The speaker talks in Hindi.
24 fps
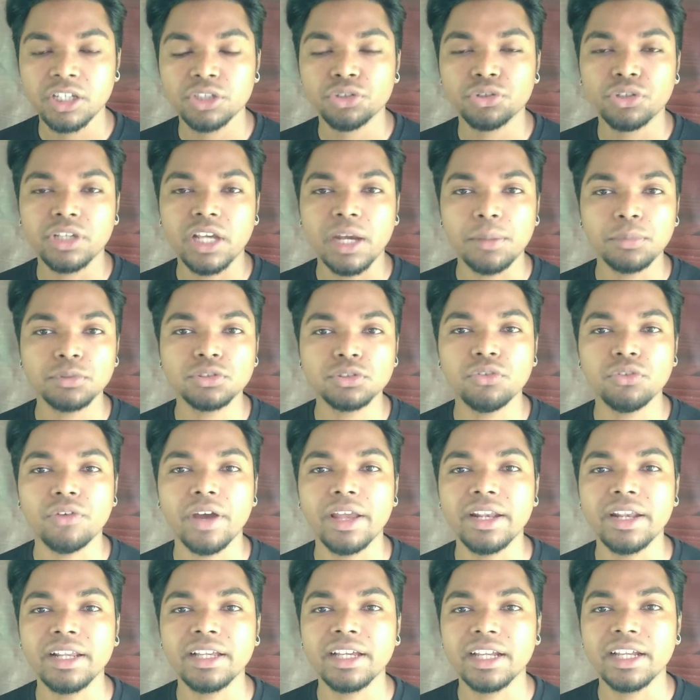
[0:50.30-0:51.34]
क्योंकि आप उसको
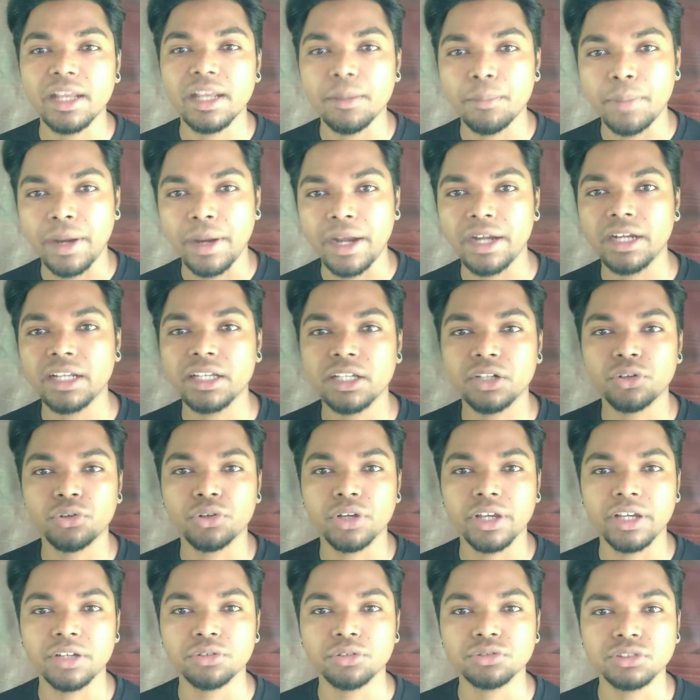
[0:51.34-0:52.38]
वायरिंग करके बैंड
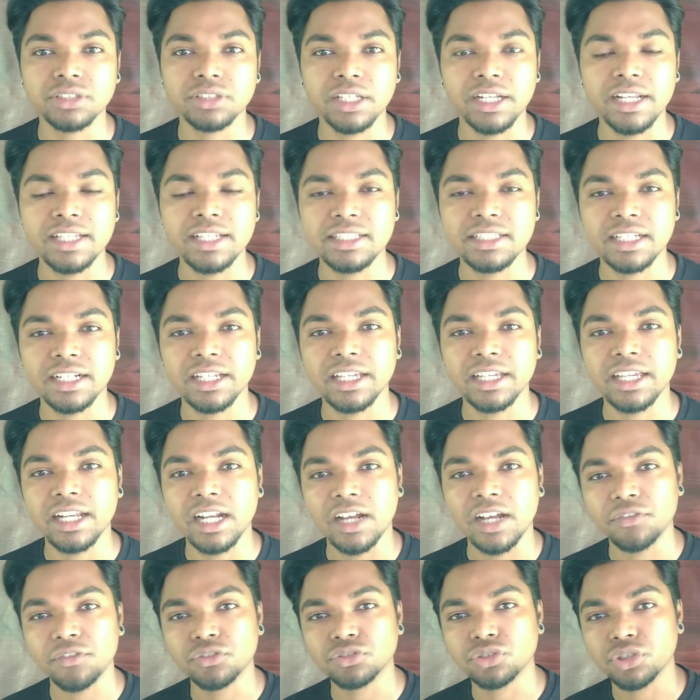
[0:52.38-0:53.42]
करोगे उसके नेचर के
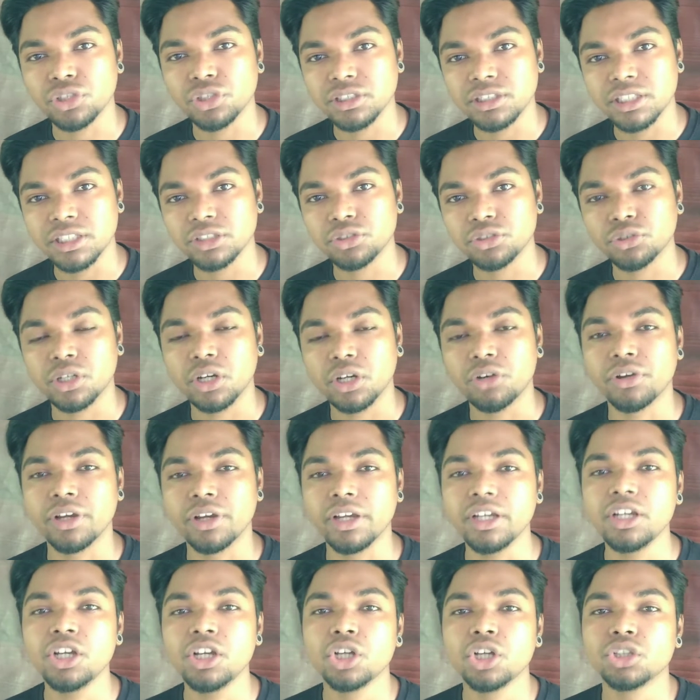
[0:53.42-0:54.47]
खिलाफ उसको नीचे
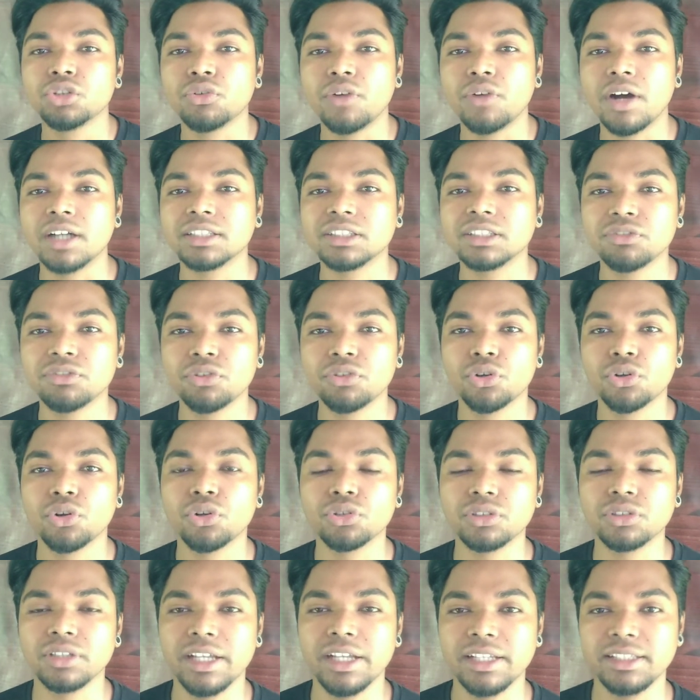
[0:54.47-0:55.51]
झुकाओगे तो वहाँ से वो
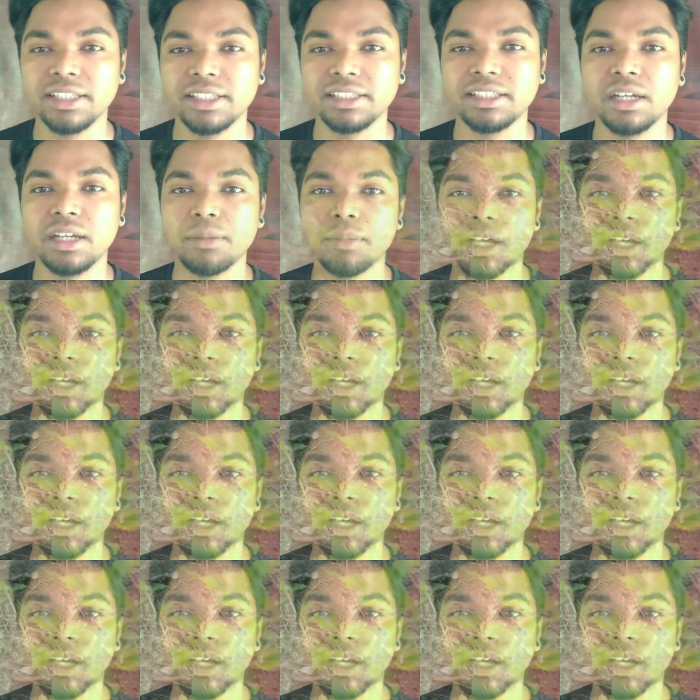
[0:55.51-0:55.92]
ग्रोथ नहीं देता है